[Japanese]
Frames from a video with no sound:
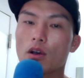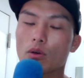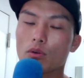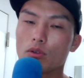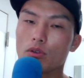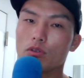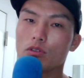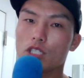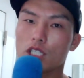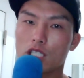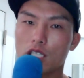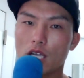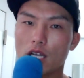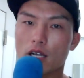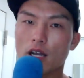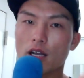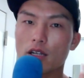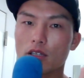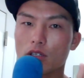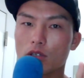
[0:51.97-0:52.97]
このようにし
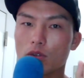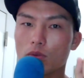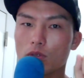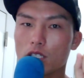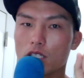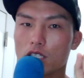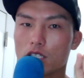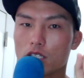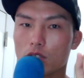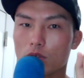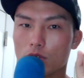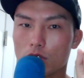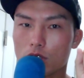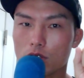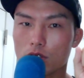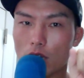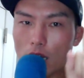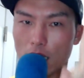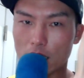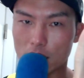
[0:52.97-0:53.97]
て、環境認識を
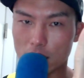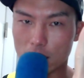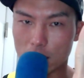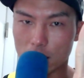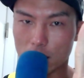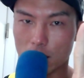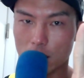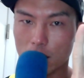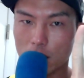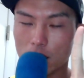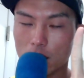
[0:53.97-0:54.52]
する足、